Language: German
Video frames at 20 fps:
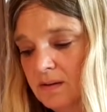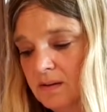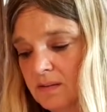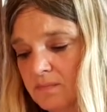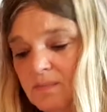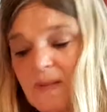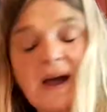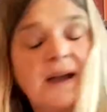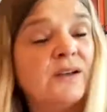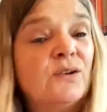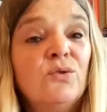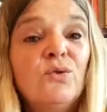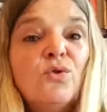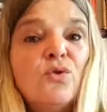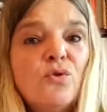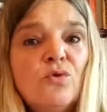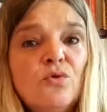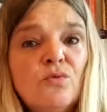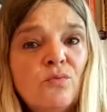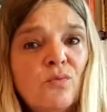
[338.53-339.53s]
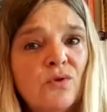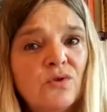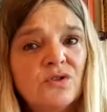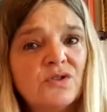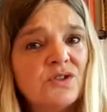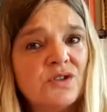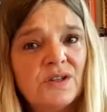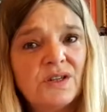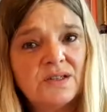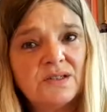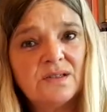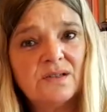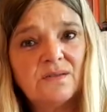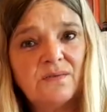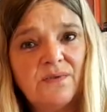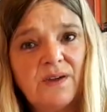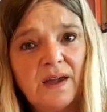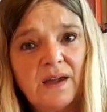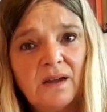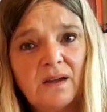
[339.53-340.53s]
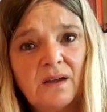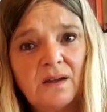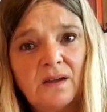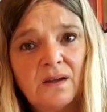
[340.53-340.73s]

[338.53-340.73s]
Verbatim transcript: Mein Humus ist weg.